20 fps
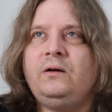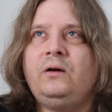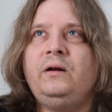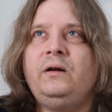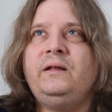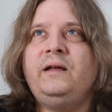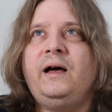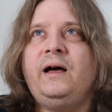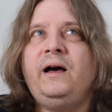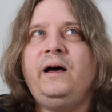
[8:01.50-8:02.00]
da
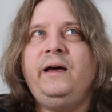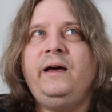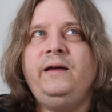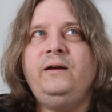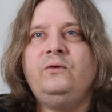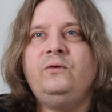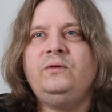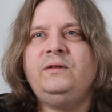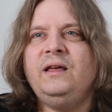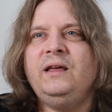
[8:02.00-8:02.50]
nicht
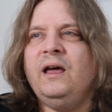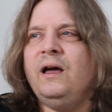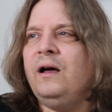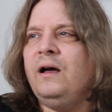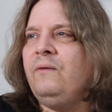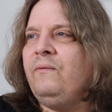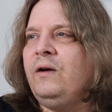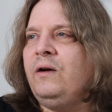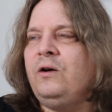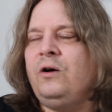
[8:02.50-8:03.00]
ein und
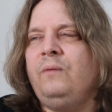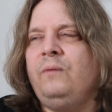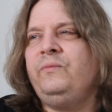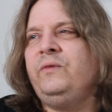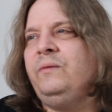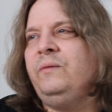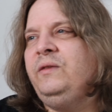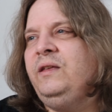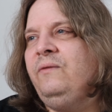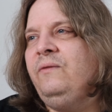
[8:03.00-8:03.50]
irgendwann kommt
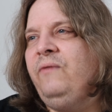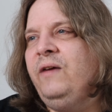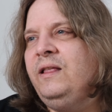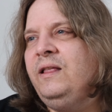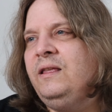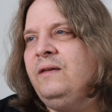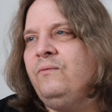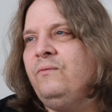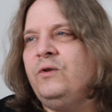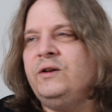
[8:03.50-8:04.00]
dann die
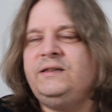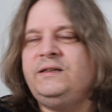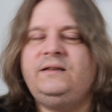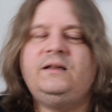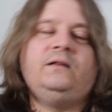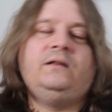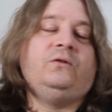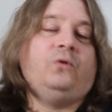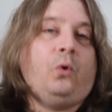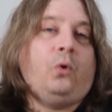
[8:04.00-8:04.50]
Wende, wo er sich
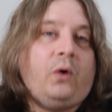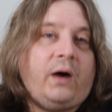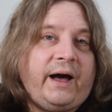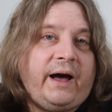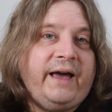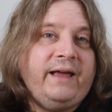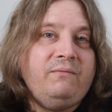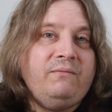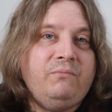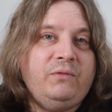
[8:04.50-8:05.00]
dann doch
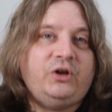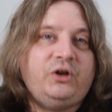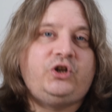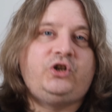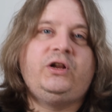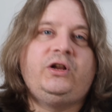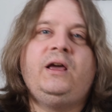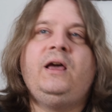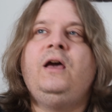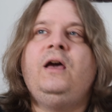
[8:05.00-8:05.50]

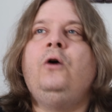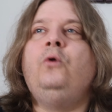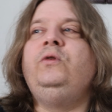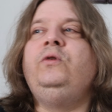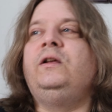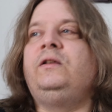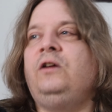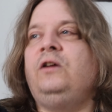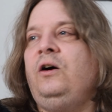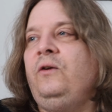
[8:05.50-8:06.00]
einmischt und
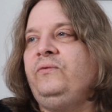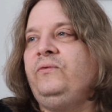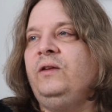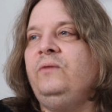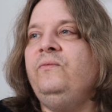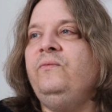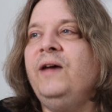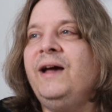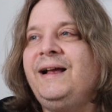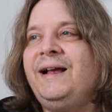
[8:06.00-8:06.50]
er darf
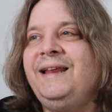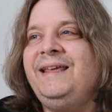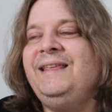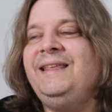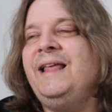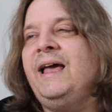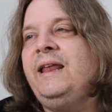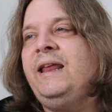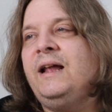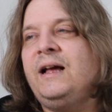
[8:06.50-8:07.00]
dann wirklich
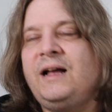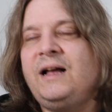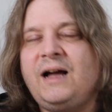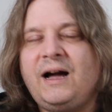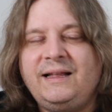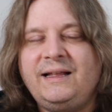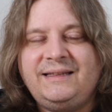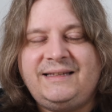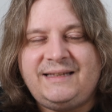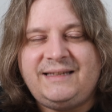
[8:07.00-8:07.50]
in einer
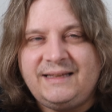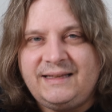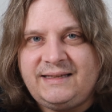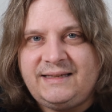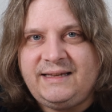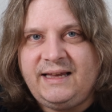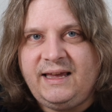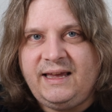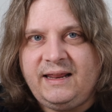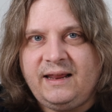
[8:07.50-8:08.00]
ganzen
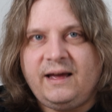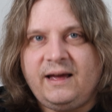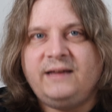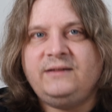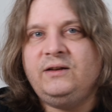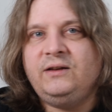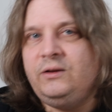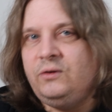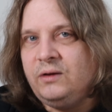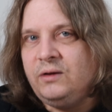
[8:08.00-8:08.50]
Szene,
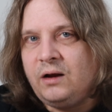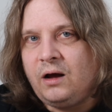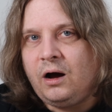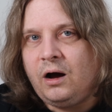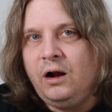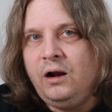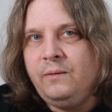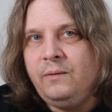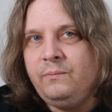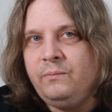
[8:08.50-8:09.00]
also nicht in einer
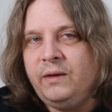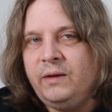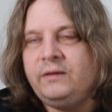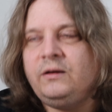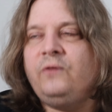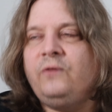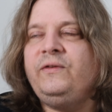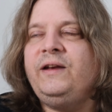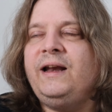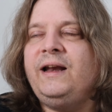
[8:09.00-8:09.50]
halben, er
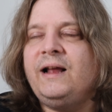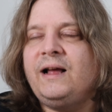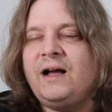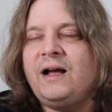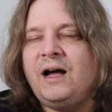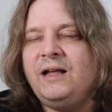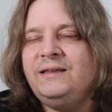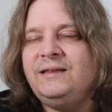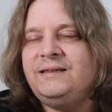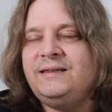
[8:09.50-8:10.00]
darf in einer
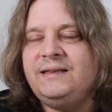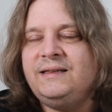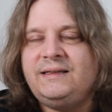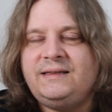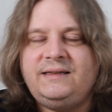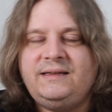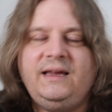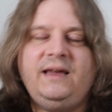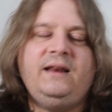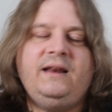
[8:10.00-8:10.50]
ganzen
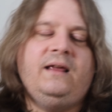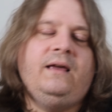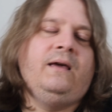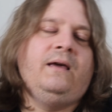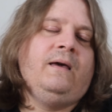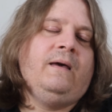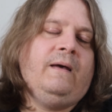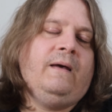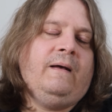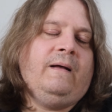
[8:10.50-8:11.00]
Szene